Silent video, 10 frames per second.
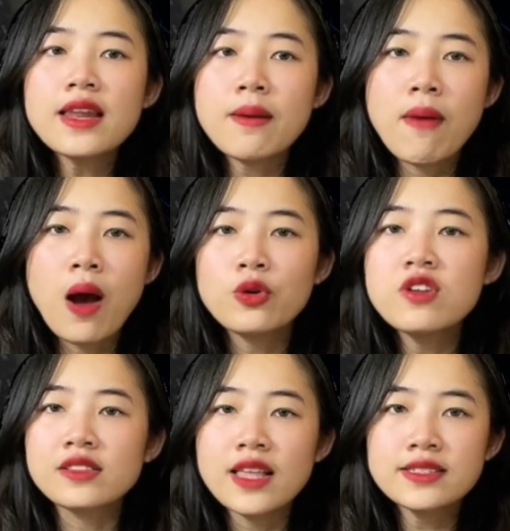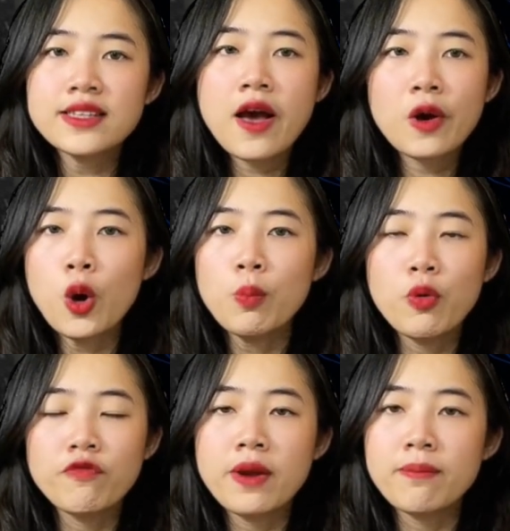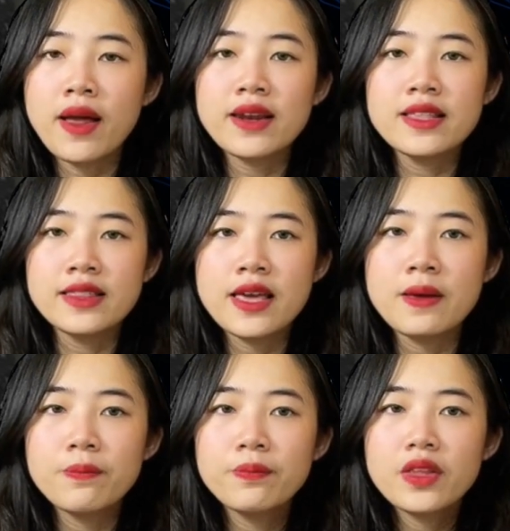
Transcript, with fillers: đèn báo được tách ra khỏi bộ phận màn hiển thị.